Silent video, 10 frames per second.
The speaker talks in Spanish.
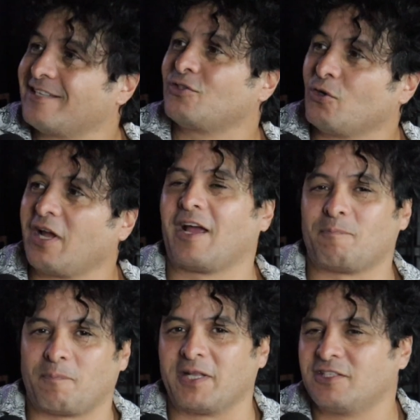eso eh, a
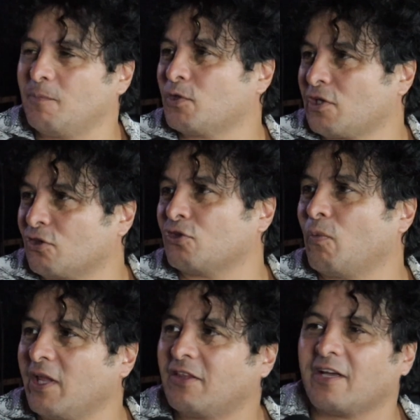principios de los
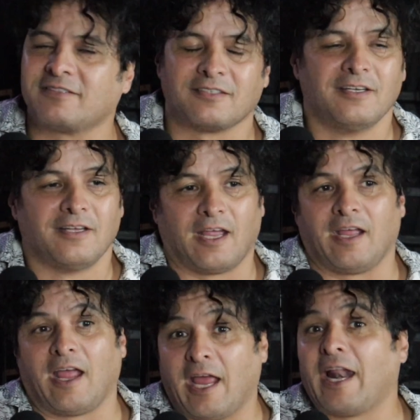noventas
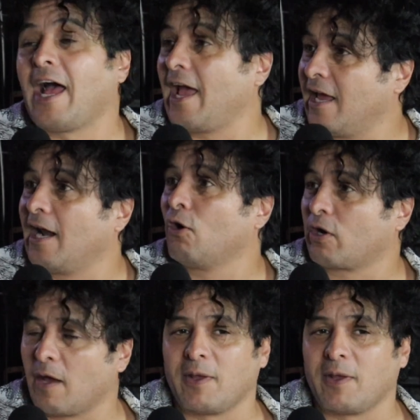eh, era, era lo que